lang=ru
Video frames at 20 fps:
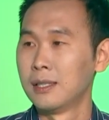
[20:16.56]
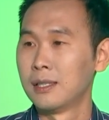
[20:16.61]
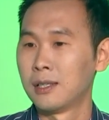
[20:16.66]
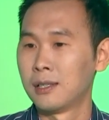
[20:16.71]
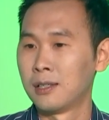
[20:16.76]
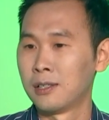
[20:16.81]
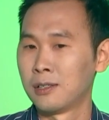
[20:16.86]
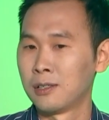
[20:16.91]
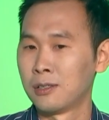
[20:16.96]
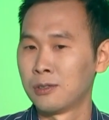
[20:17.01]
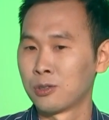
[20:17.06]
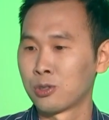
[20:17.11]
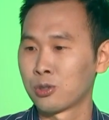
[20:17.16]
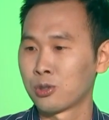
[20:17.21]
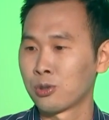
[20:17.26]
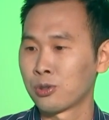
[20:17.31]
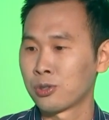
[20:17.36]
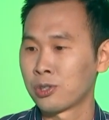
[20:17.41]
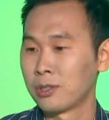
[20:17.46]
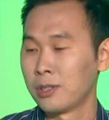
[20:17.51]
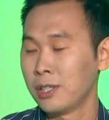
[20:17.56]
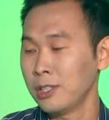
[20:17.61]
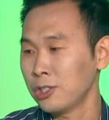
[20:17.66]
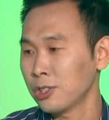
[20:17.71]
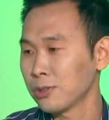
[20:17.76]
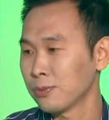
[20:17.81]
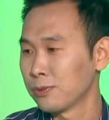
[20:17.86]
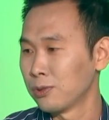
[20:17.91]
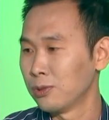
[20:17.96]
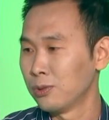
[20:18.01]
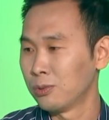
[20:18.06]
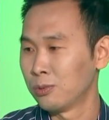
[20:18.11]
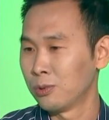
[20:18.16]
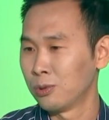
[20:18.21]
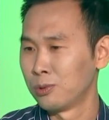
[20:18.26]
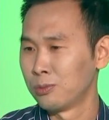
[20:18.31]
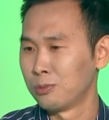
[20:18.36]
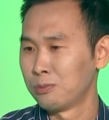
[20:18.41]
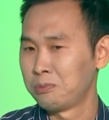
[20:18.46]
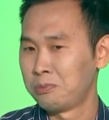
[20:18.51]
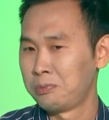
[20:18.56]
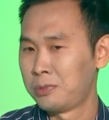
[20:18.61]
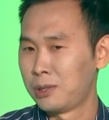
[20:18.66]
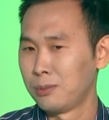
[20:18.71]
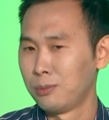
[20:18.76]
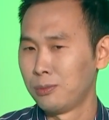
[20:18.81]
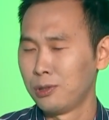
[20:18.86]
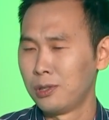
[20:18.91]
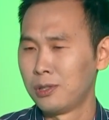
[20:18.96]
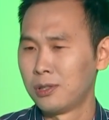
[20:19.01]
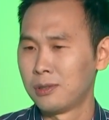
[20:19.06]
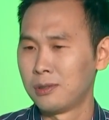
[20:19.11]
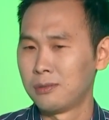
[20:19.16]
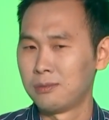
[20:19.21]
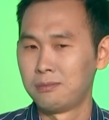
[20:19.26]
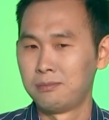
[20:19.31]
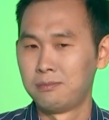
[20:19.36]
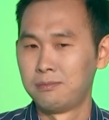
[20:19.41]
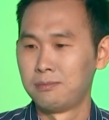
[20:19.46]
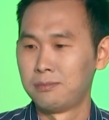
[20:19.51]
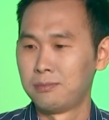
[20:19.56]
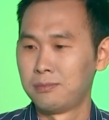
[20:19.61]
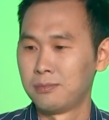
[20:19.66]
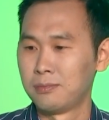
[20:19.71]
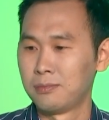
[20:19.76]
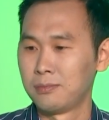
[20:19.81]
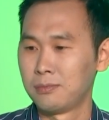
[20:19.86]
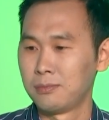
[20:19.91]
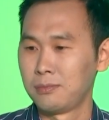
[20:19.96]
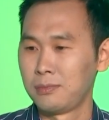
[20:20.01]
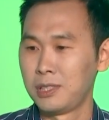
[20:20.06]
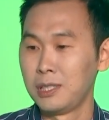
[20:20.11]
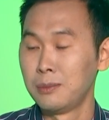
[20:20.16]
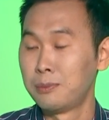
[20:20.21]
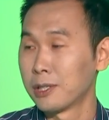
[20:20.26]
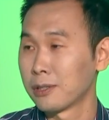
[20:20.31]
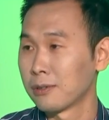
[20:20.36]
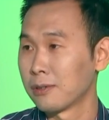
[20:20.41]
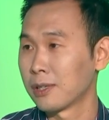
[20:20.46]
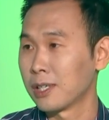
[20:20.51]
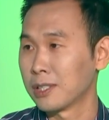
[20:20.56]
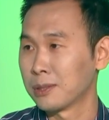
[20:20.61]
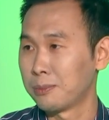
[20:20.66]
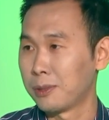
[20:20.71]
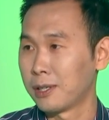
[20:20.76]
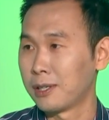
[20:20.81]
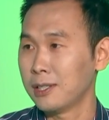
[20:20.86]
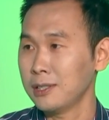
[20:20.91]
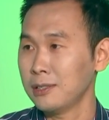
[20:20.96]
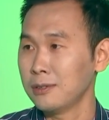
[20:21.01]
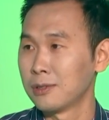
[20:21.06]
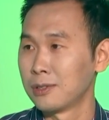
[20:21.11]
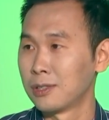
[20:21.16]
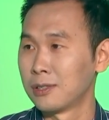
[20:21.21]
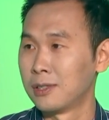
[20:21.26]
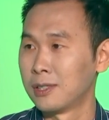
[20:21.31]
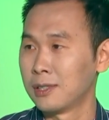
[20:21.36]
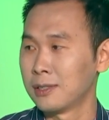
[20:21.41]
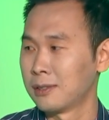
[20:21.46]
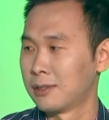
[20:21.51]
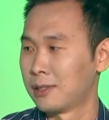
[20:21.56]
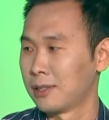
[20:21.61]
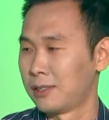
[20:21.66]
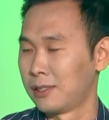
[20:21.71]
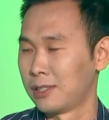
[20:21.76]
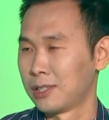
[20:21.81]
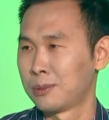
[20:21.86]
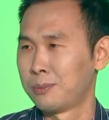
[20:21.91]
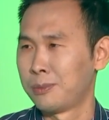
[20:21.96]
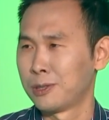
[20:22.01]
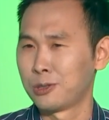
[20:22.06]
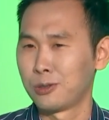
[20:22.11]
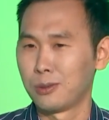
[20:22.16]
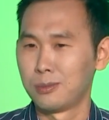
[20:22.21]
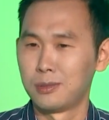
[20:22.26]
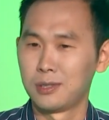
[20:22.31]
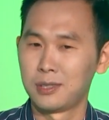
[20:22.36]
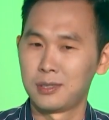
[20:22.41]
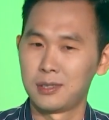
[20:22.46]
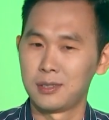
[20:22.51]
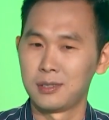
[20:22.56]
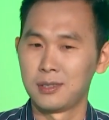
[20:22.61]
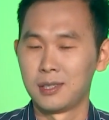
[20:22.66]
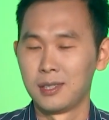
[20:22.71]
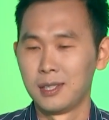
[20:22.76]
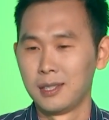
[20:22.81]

А Шушаначев, ну, он тем более не первый раз показывает, да, такие способности